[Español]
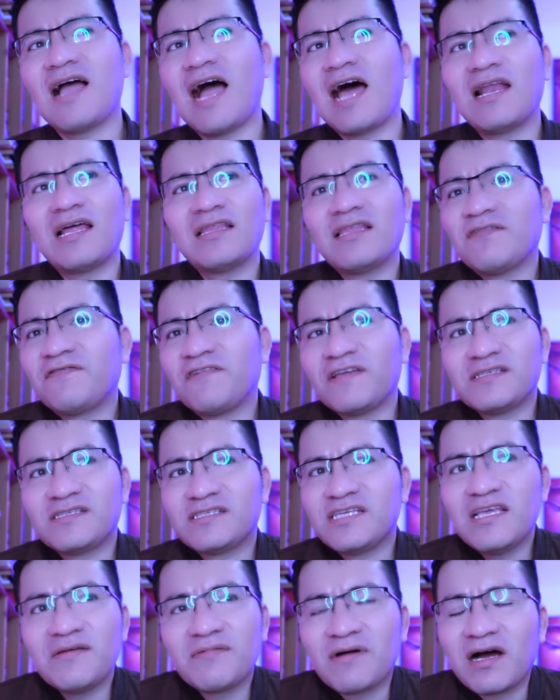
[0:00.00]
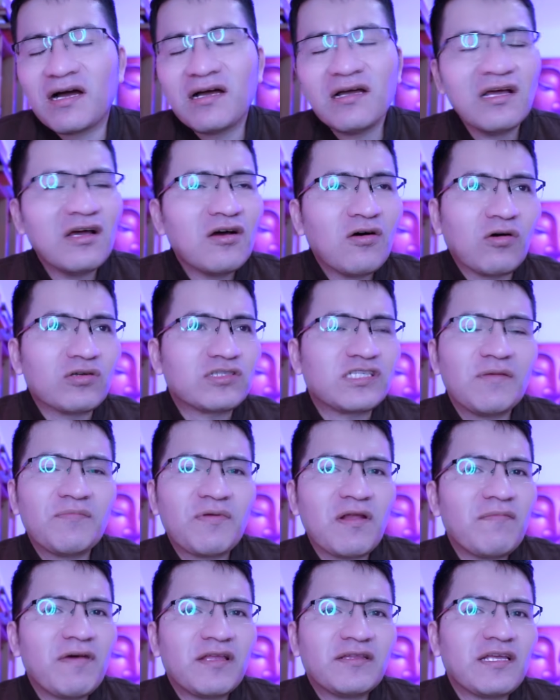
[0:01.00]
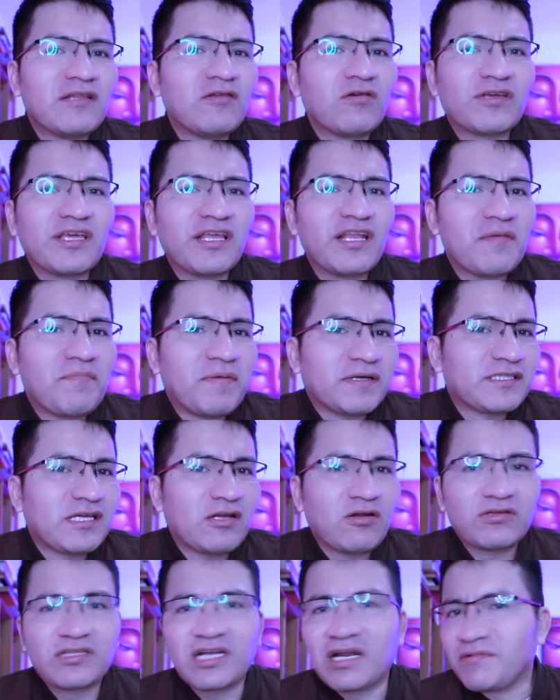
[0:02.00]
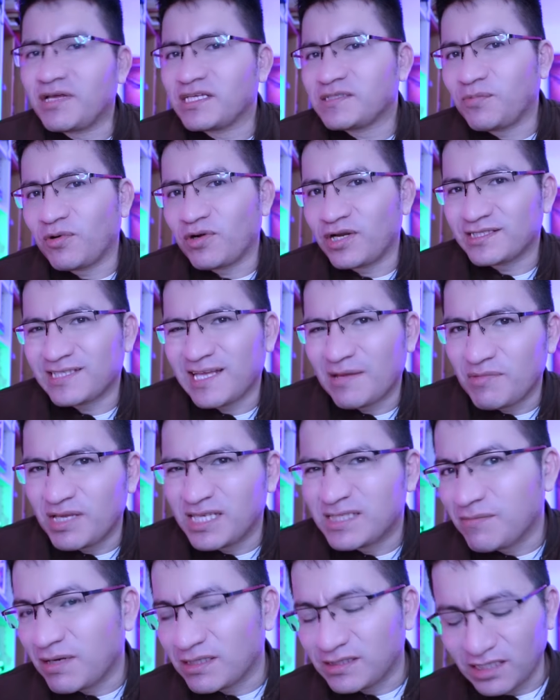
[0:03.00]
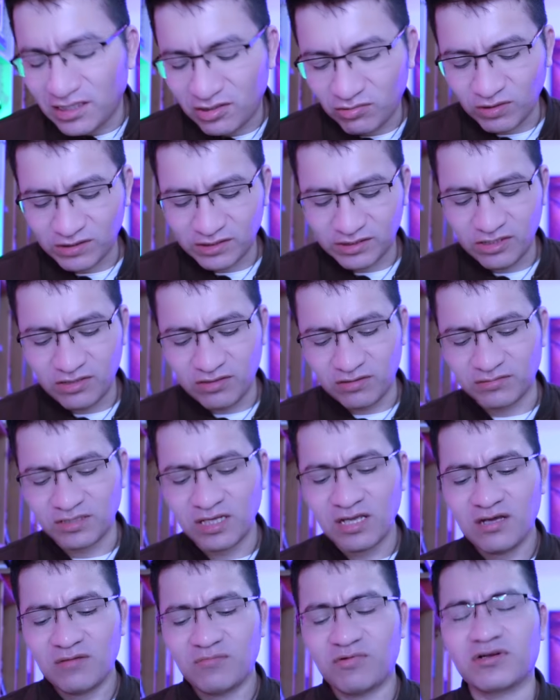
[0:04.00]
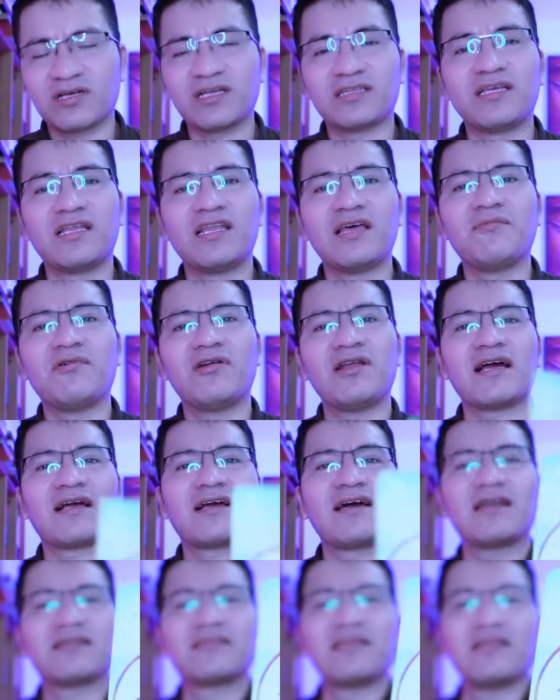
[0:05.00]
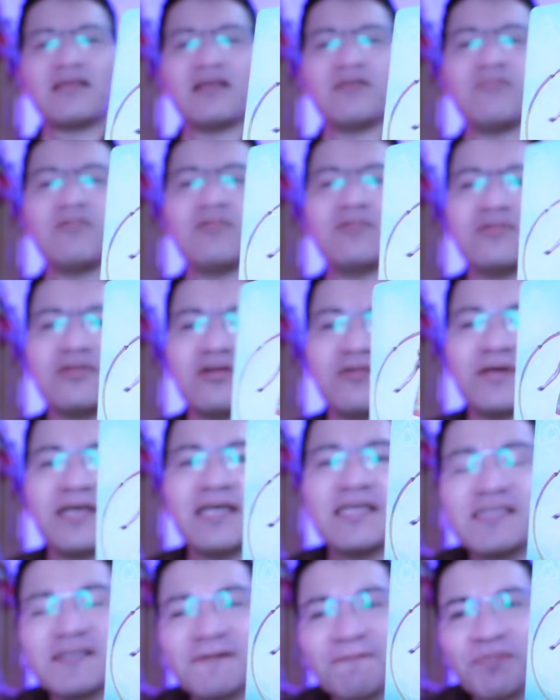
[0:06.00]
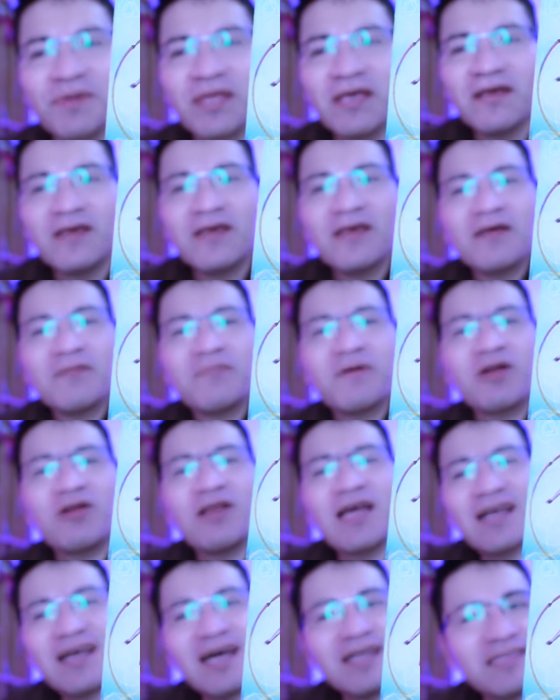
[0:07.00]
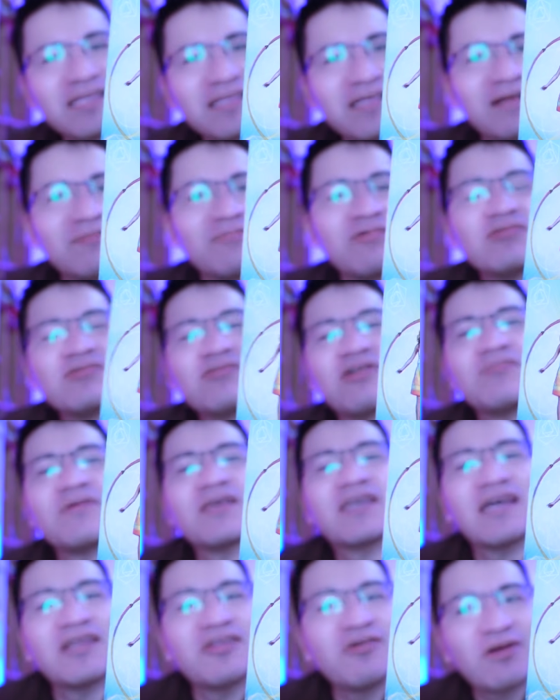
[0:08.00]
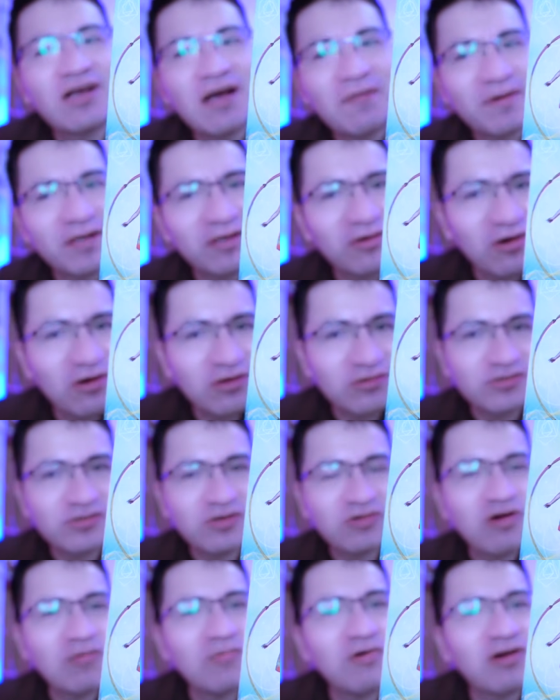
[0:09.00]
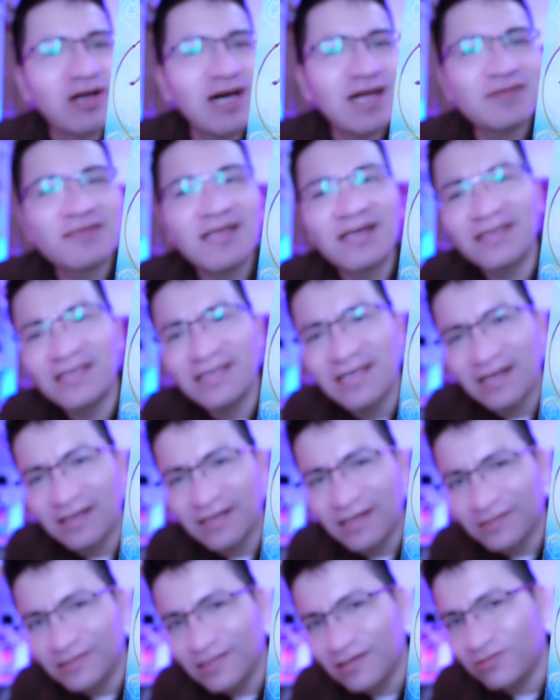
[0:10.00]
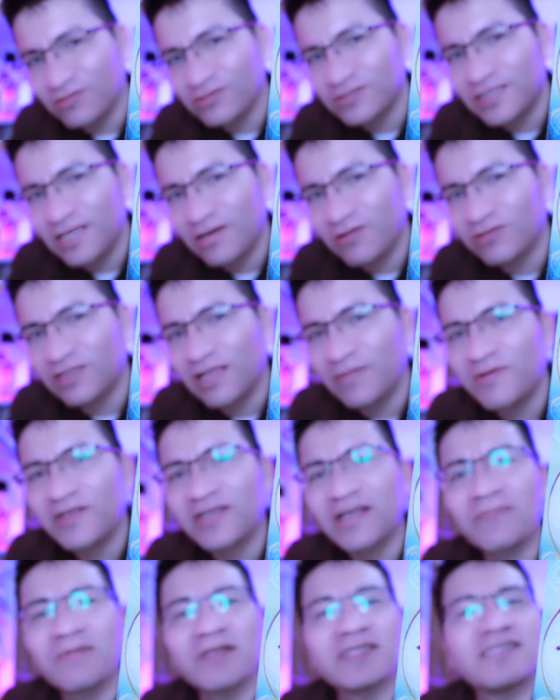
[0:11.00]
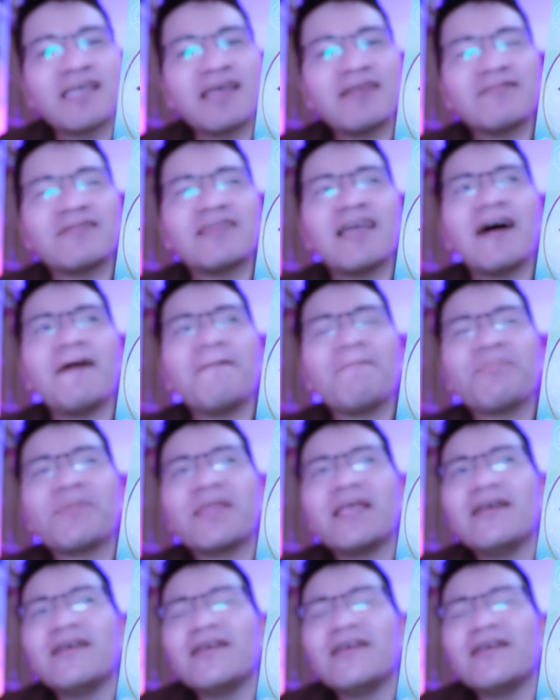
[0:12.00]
a la defensiva o simplemente no quieres pasar otra vez por esa misma situación, porque tenemos la carta del mundo, ¿ves? Pero la carta del mundo, mi querido Capricornio, como carta guía, carta consejo, también representa